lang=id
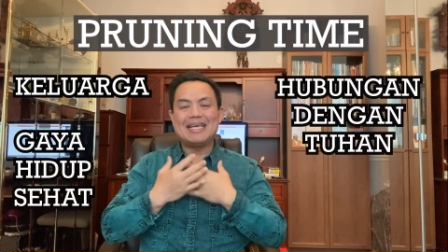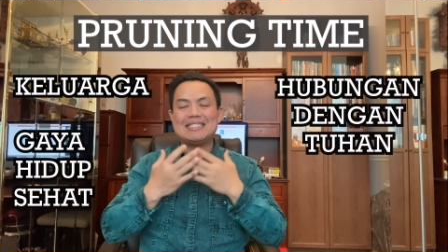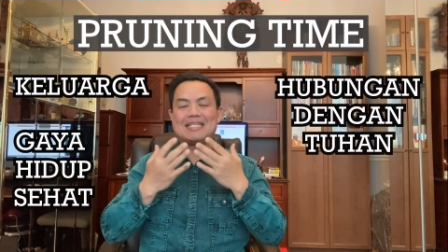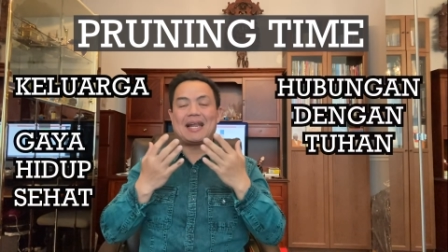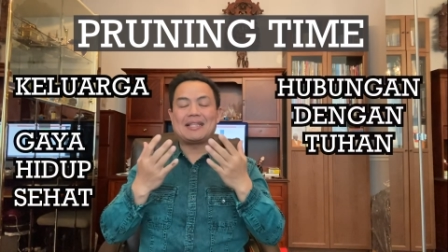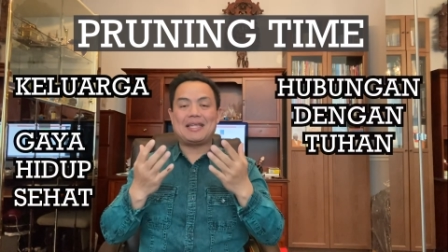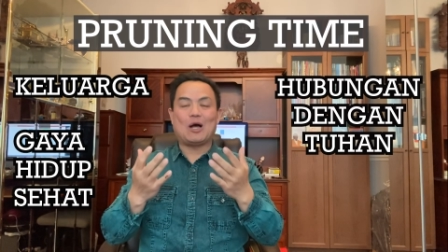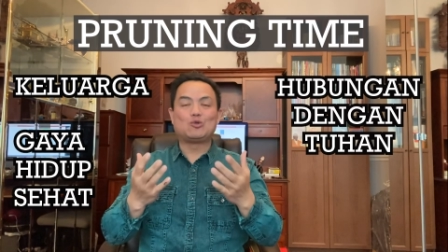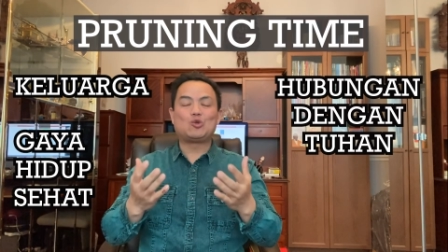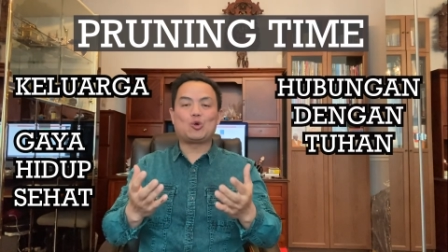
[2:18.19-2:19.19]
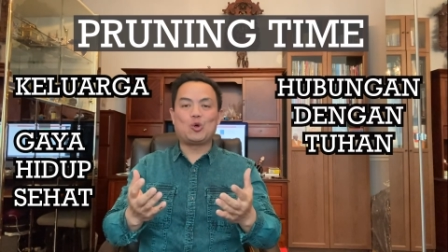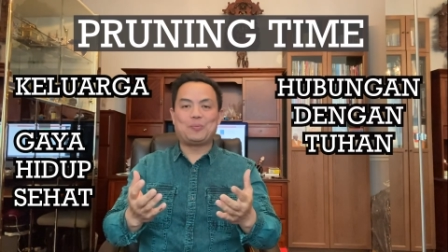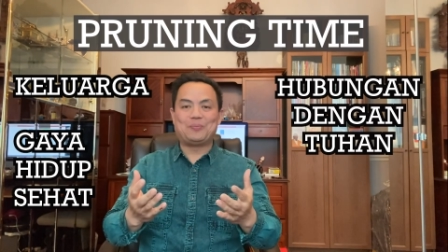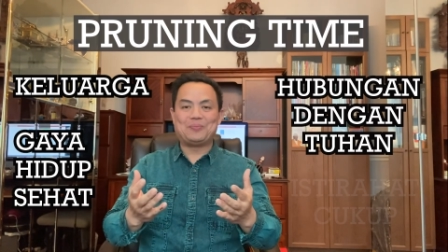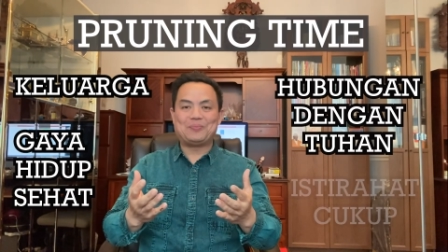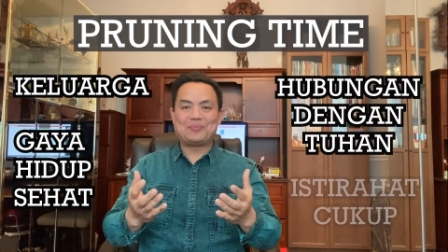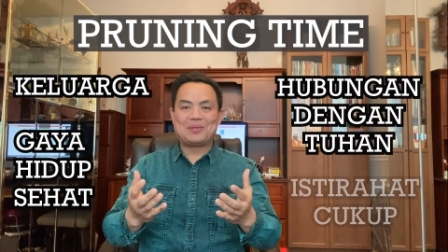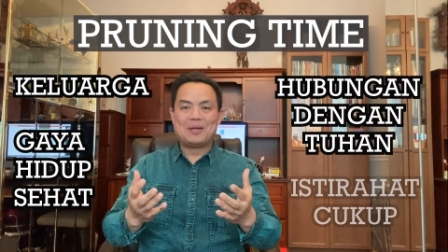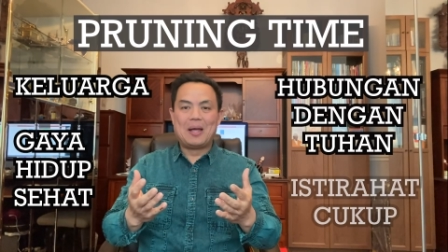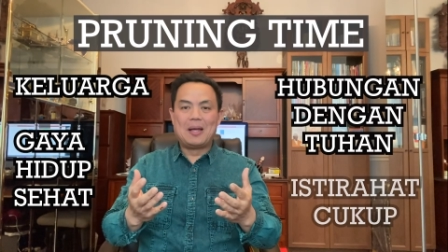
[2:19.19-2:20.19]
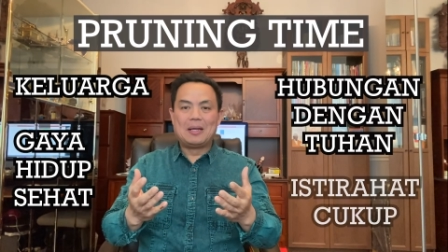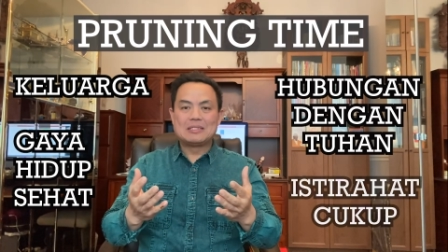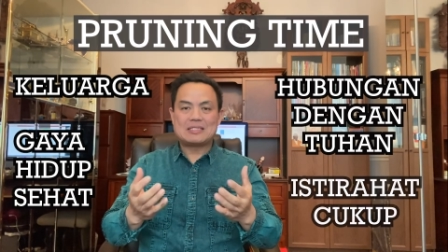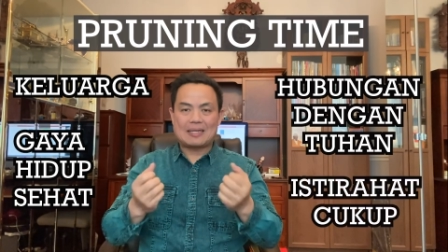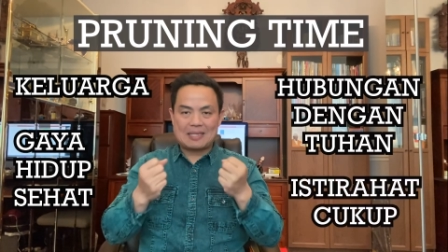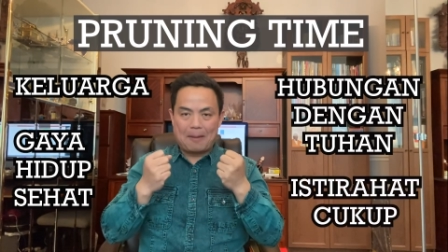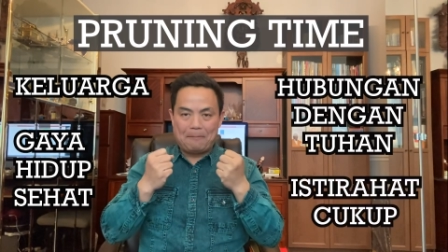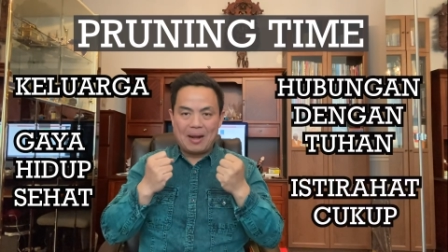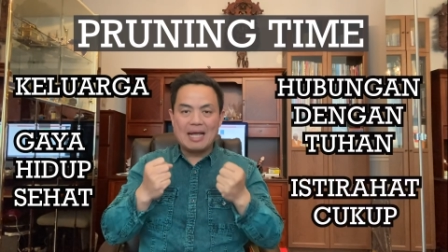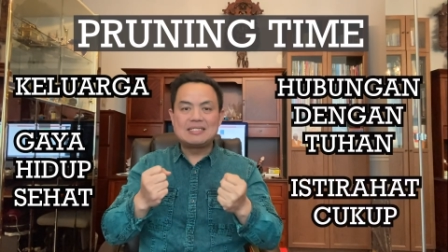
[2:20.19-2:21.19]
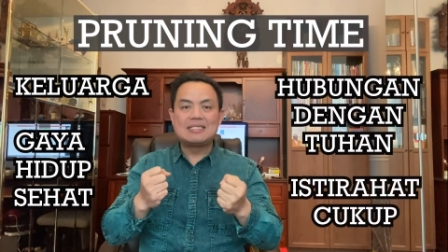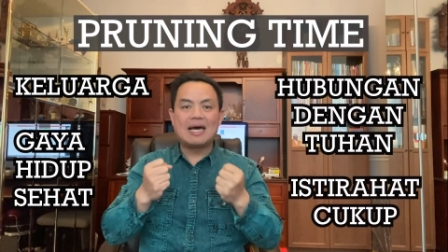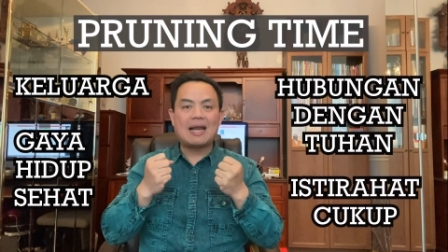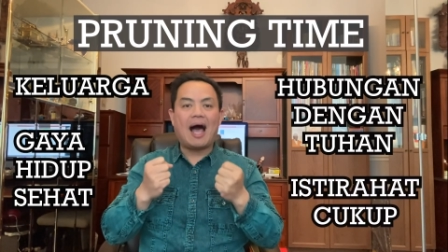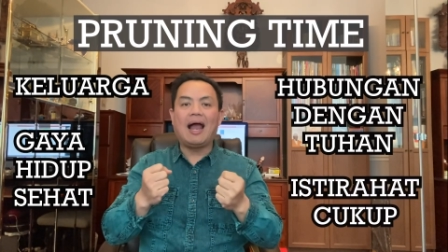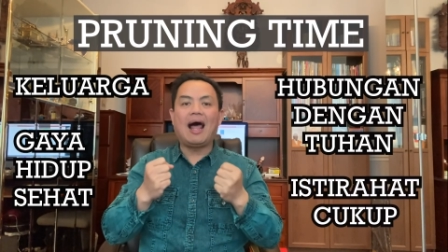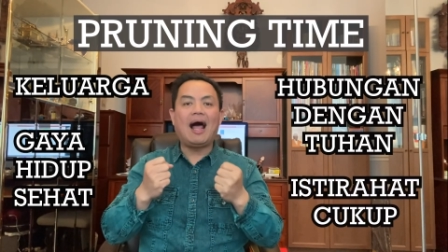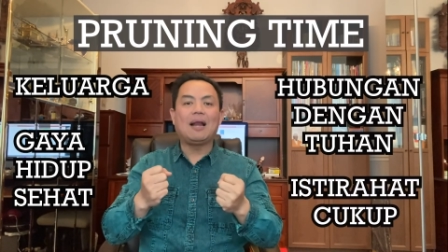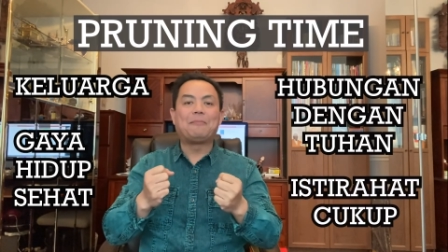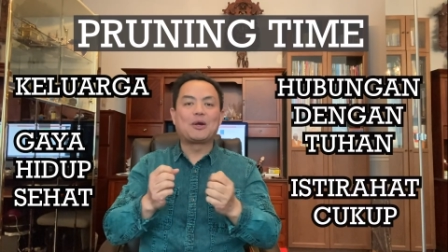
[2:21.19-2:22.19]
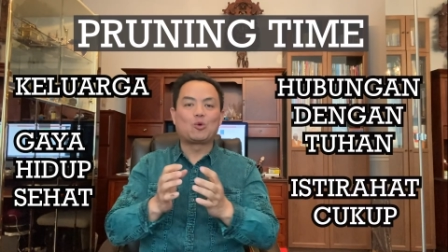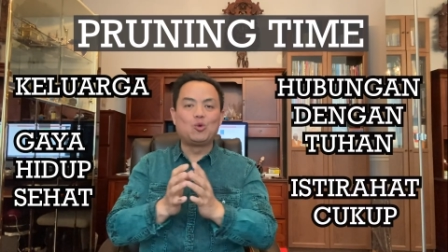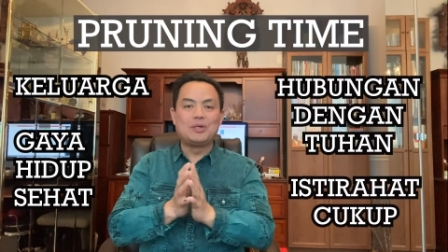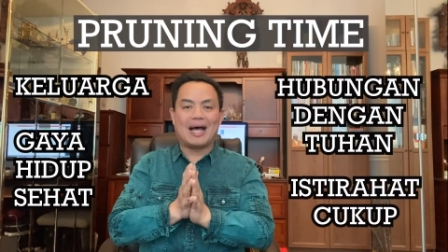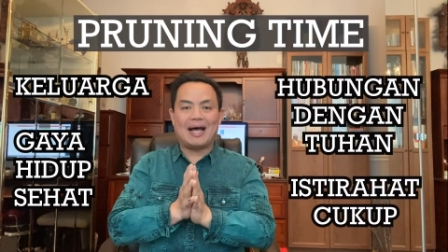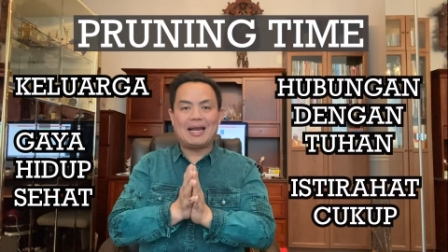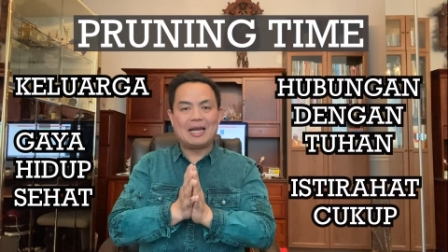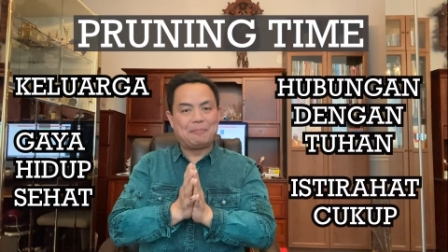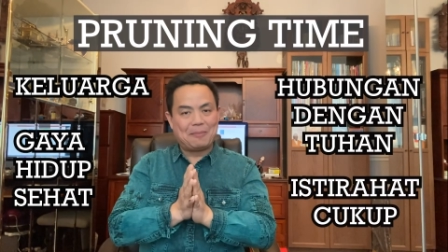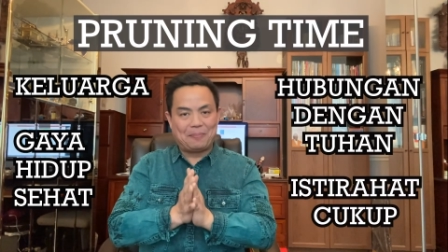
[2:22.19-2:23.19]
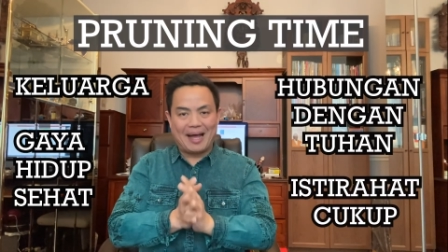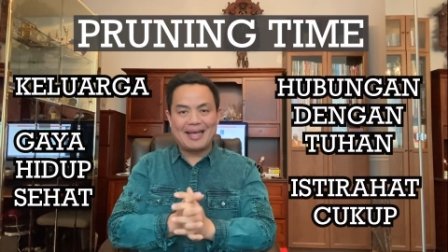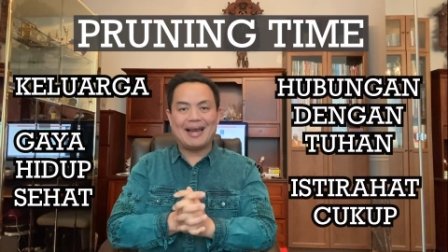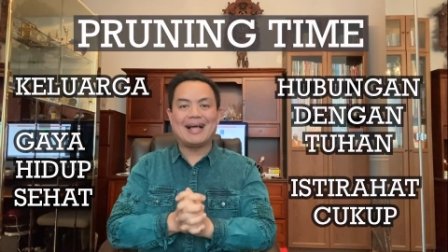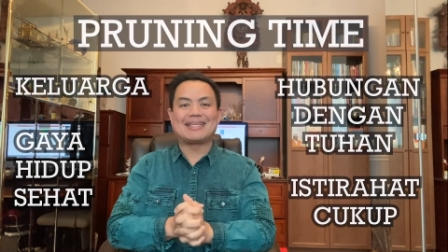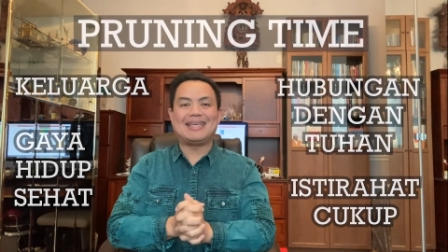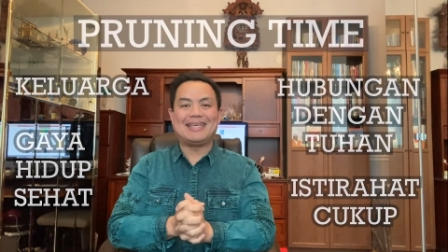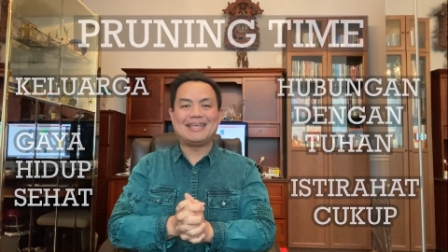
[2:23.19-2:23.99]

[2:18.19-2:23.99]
istirahat yang cukup, serta belajar hal-hal berguna lebih baik lagi,